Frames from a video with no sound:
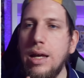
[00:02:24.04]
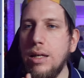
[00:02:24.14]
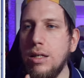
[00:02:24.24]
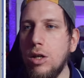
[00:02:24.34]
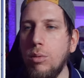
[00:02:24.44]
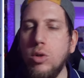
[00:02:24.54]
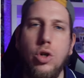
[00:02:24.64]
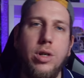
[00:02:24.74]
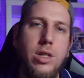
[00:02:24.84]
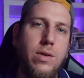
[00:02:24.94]
Ich glaube aber
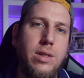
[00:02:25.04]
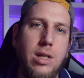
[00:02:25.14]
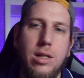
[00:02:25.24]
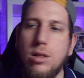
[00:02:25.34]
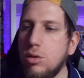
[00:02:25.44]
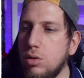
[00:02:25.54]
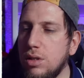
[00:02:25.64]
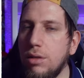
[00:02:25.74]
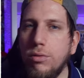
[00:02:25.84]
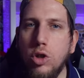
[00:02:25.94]
schon, dass wir das halt
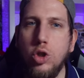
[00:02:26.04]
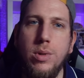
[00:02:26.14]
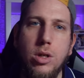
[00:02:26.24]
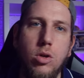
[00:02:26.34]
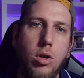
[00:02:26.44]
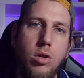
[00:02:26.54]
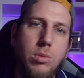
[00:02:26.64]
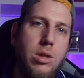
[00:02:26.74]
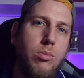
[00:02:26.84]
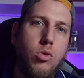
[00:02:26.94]
sinnvoll spielen können und
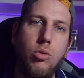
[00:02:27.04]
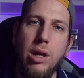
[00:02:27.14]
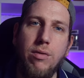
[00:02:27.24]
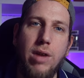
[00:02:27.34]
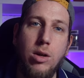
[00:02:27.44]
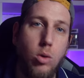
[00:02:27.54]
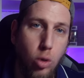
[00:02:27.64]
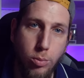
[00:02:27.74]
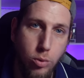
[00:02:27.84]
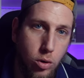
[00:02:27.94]
mit dem so einem Deck vielleicht auch
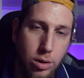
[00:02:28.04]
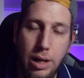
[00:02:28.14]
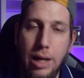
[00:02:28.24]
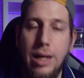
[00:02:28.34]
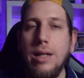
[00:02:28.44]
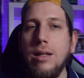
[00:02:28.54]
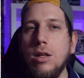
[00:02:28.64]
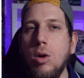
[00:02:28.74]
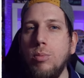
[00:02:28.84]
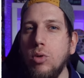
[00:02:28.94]
toppen können. Ich
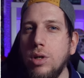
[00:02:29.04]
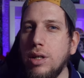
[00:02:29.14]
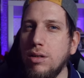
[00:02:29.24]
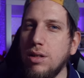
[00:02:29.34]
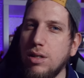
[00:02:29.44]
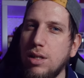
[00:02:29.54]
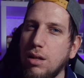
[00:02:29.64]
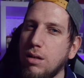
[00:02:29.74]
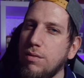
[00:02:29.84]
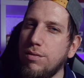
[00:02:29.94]
glaube nur nicht, dass ich das
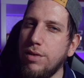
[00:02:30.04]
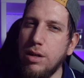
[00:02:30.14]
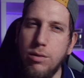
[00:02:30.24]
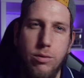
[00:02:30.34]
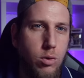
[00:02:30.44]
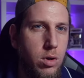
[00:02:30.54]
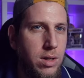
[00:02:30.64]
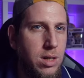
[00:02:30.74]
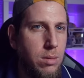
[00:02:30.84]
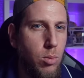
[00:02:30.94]
Deck wählen würde, wenn
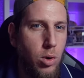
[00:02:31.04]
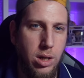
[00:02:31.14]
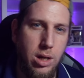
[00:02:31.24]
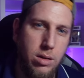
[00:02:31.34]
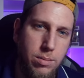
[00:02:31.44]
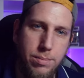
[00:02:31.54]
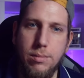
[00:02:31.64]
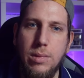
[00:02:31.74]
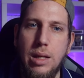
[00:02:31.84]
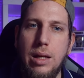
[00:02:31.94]
ich die Möglichkeit hätte.
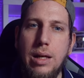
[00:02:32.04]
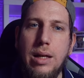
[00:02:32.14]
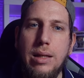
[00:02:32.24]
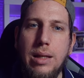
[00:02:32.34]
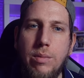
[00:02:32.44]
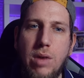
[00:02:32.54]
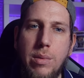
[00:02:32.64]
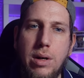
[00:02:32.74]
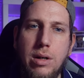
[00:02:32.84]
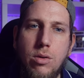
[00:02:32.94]
Dann haben wir
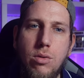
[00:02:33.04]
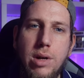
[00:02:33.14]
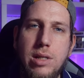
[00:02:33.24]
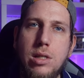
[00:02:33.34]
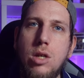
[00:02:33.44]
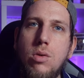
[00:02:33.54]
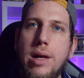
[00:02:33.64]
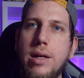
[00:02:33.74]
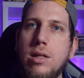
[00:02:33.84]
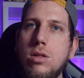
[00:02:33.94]
einmal Rescue
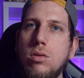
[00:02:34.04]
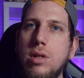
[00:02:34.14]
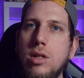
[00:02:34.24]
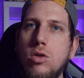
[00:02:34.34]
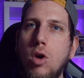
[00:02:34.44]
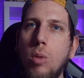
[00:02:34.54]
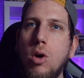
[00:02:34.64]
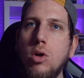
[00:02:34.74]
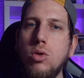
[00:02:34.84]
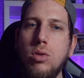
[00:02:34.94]
Ace und das kommt
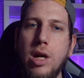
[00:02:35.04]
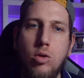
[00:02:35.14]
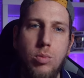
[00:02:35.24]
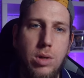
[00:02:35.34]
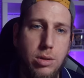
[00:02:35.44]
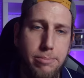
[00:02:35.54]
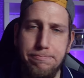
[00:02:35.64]
auch zu Deck to Beat.